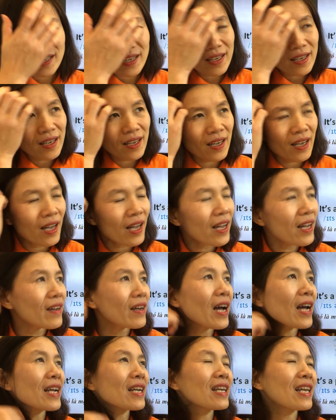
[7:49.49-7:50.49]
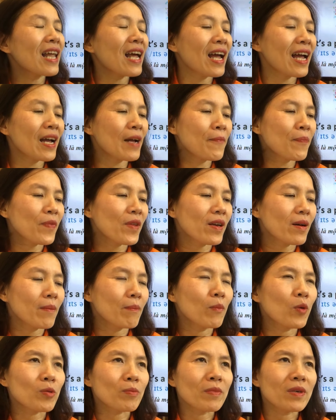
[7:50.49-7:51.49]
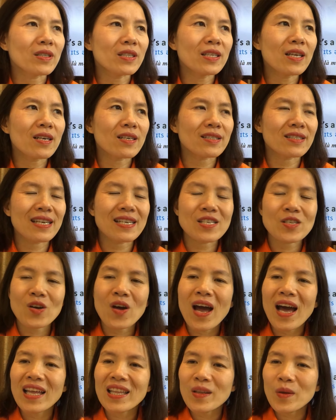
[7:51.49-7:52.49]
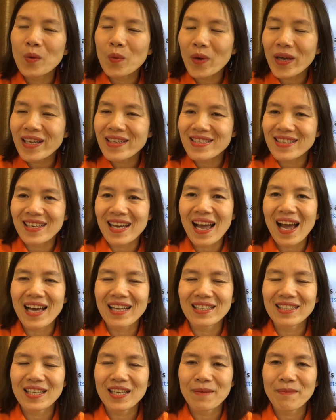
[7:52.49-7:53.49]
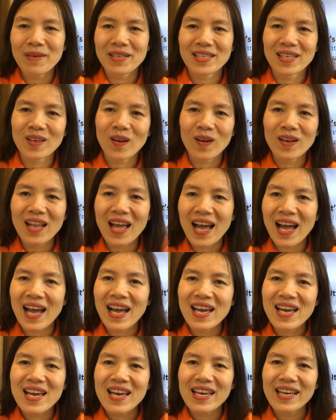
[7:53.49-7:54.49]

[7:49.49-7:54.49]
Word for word: À, hay là một bữa tiệc dành cho Halloween chẳng hạn thì mình sẽ nói là